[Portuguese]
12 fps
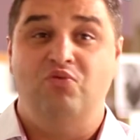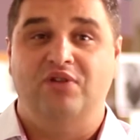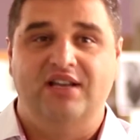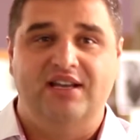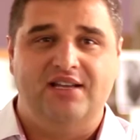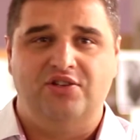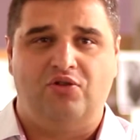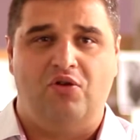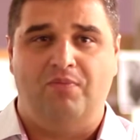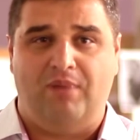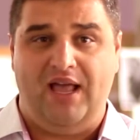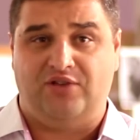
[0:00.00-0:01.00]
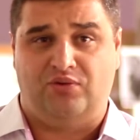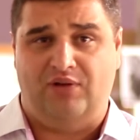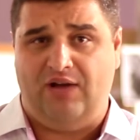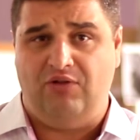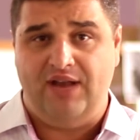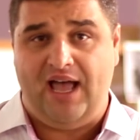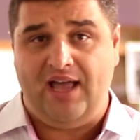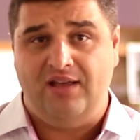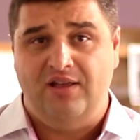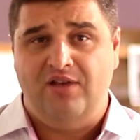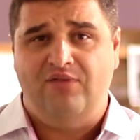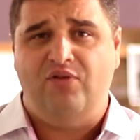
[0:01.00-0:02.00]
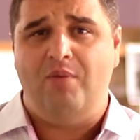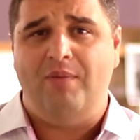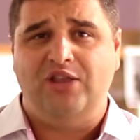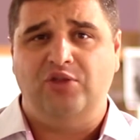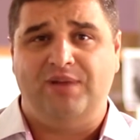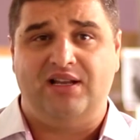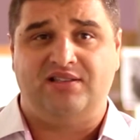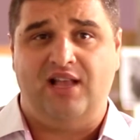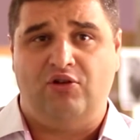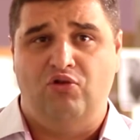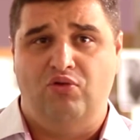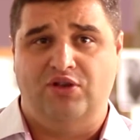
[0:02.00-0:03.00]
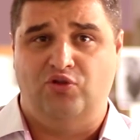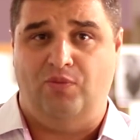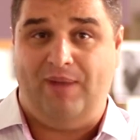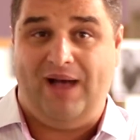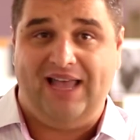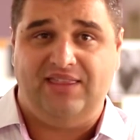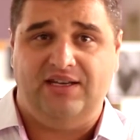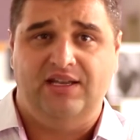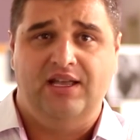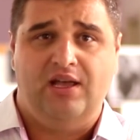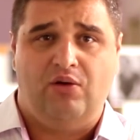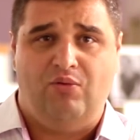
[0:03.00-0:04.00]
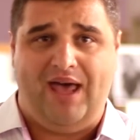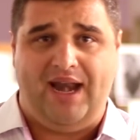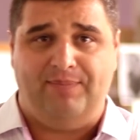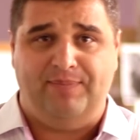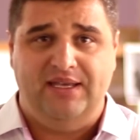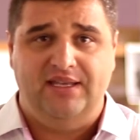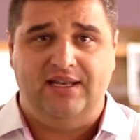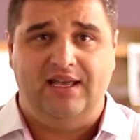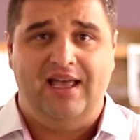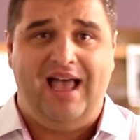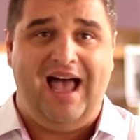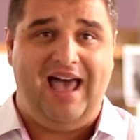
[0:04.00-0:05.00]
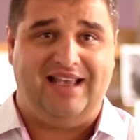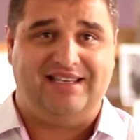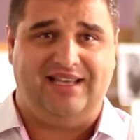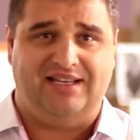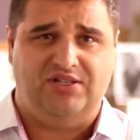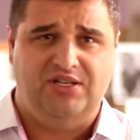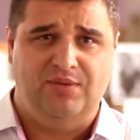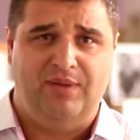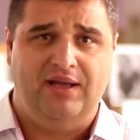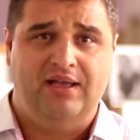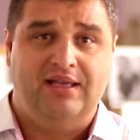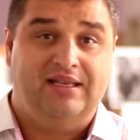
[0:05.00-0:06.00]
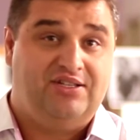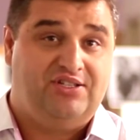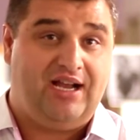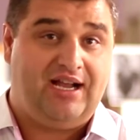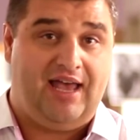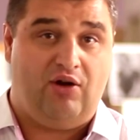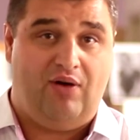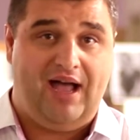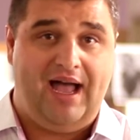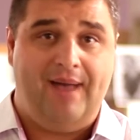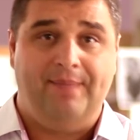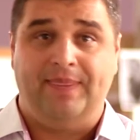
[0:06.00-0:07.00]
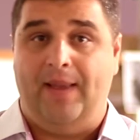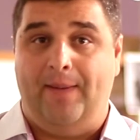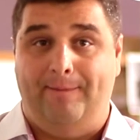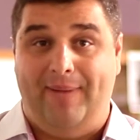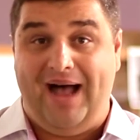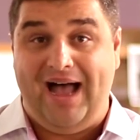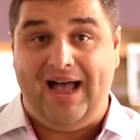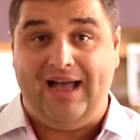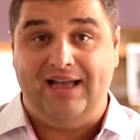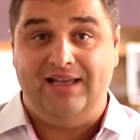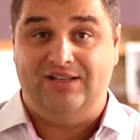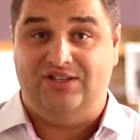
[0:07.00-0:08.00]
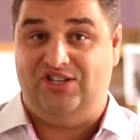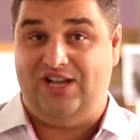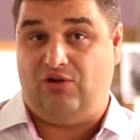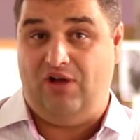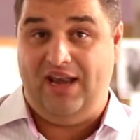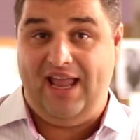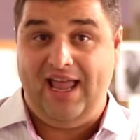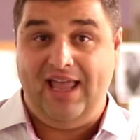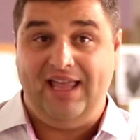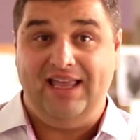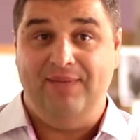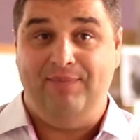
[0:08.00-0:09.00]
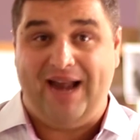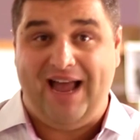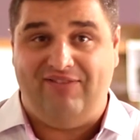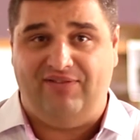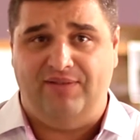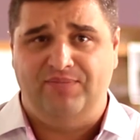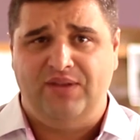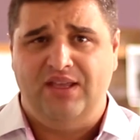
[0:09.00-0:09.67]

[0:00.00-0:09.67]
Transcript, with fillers: um grande complexo lagunar formado pelas lagoas do Padre, Guarapina, Araçatiba, Jacaroá, Barra, Jaconé e Brava